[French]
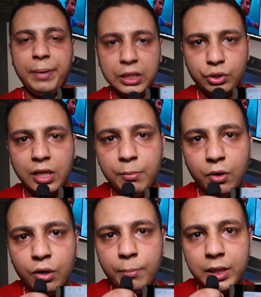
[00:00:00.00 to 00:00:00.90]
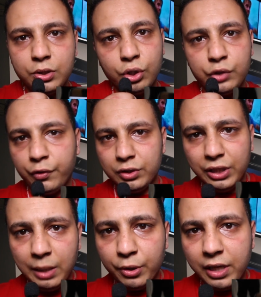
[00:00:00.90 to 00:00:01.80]
personnellement, maintenant je vais vous
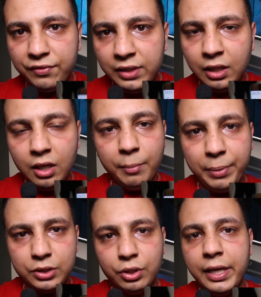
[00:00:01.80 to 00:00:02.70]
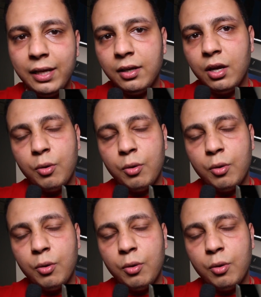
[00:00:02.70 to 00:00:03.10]
donner mon avis personnel.